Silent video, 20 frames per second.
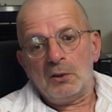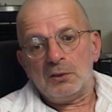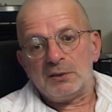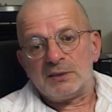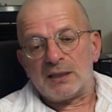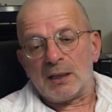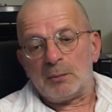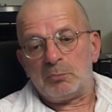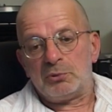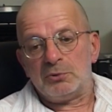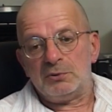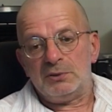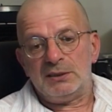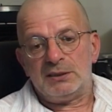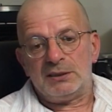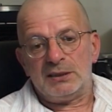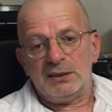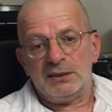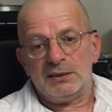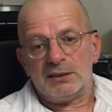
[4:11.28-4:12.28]
simple
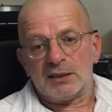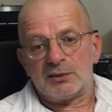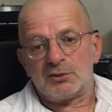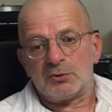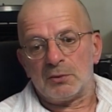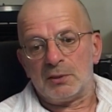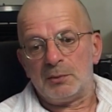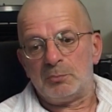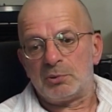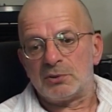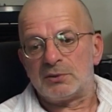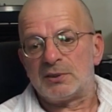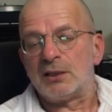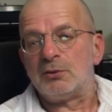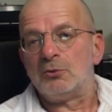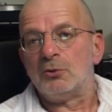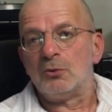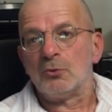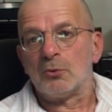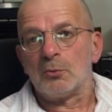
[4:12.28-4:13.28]
d'utilisation et
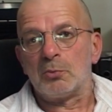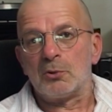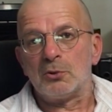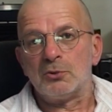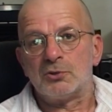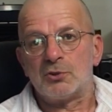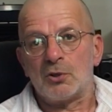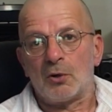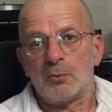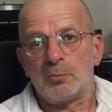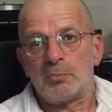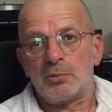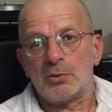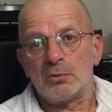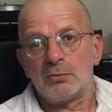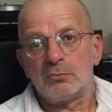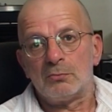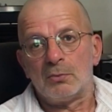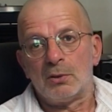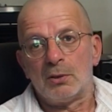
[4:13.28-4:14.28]
possède de nombreux samples.
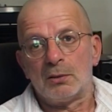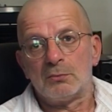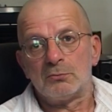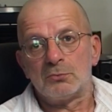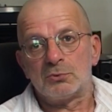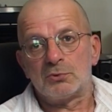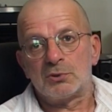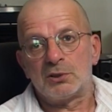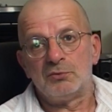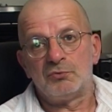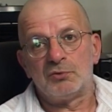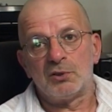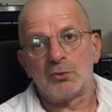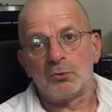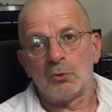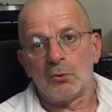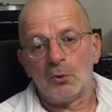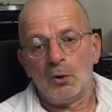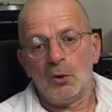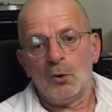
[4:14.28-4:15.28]
Hein, ce qui fait
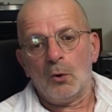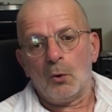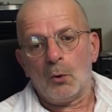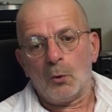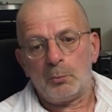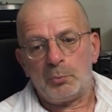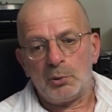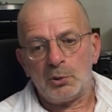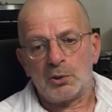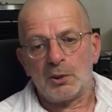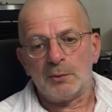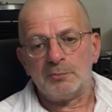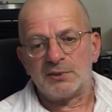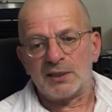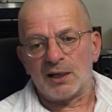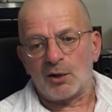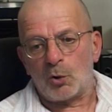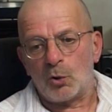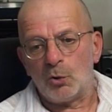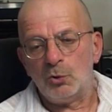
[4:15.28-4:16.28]
qu'on peut comme
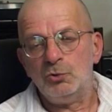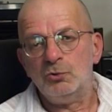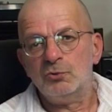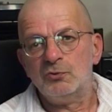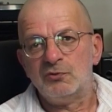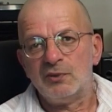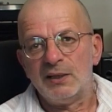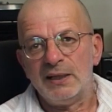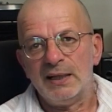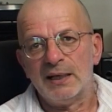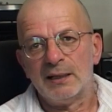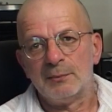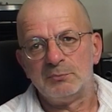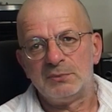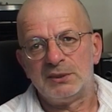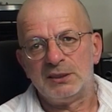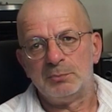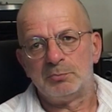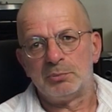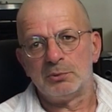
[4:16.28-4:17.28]
ça renouveler un
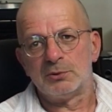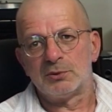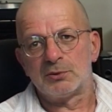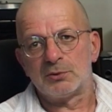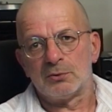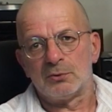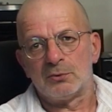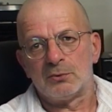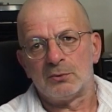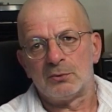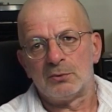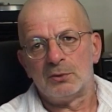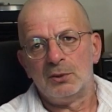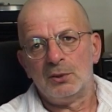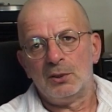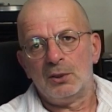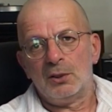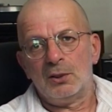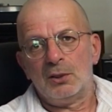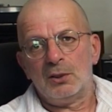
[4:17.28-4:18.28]
petit peu son,
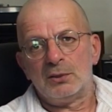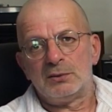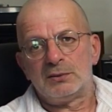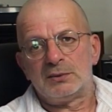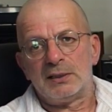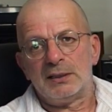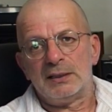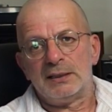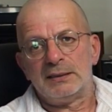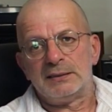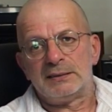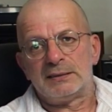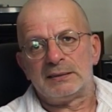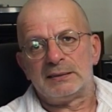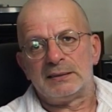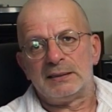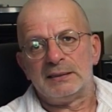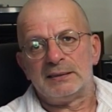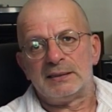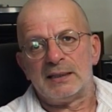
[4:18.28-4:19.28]
ses,
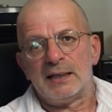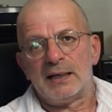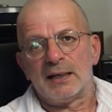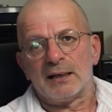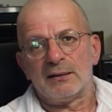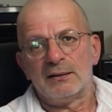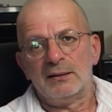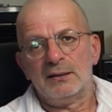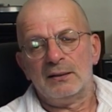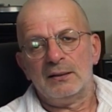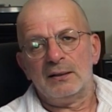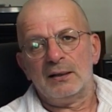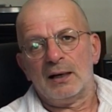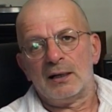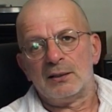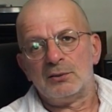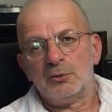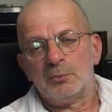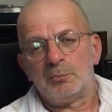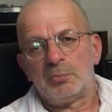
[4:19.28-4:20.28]
airs,
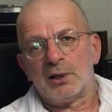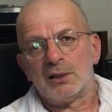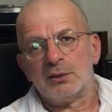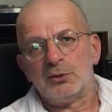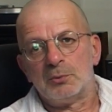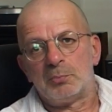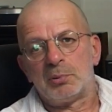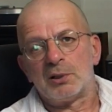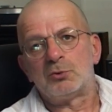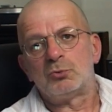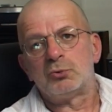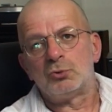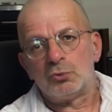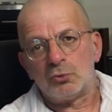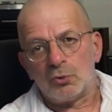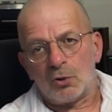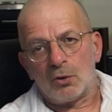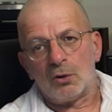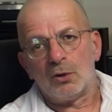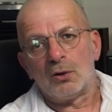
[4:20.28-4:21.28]
hein, ne, pas, ne pas
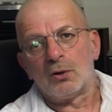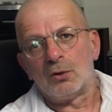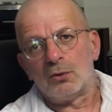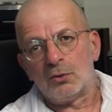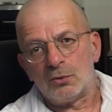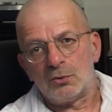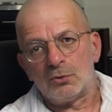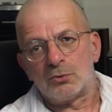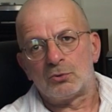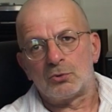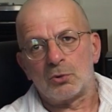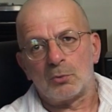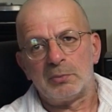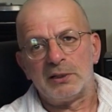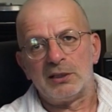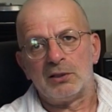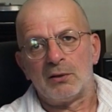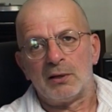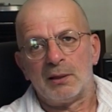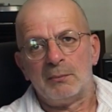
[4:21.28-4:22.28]
toujours euh,
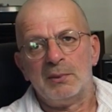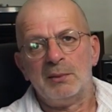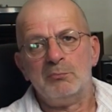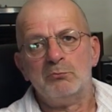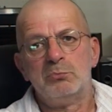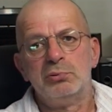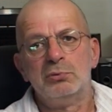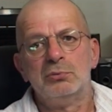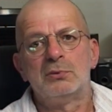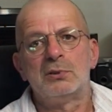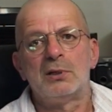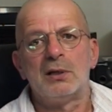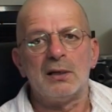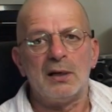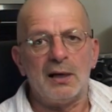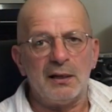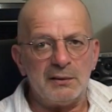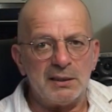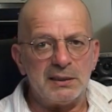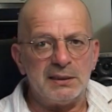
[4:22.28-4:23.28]
tomber dans la même boucle
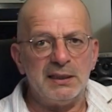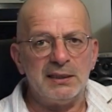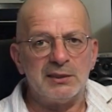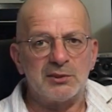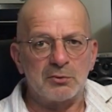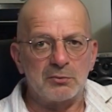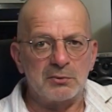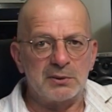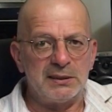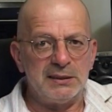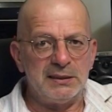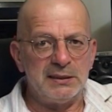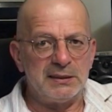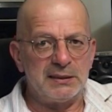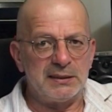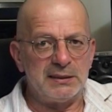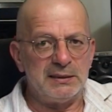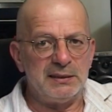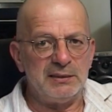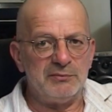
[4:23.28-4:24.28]
avec des sons qui,
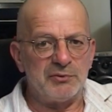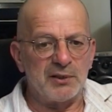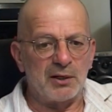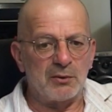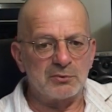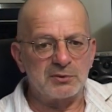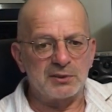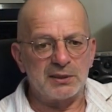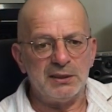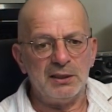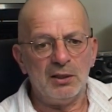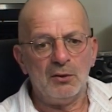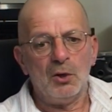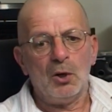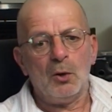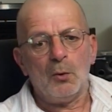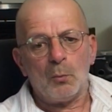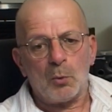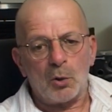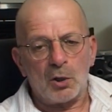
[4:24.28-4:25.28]
qui différencient.
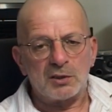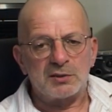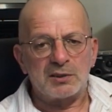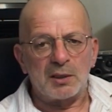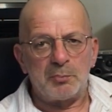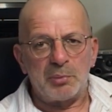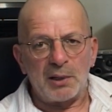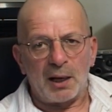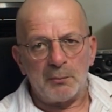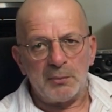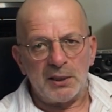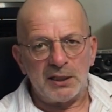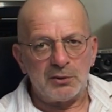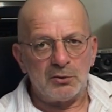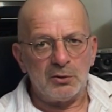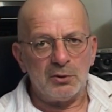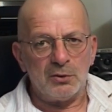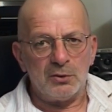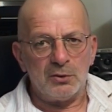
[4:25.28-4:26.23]
Voilà, ça permet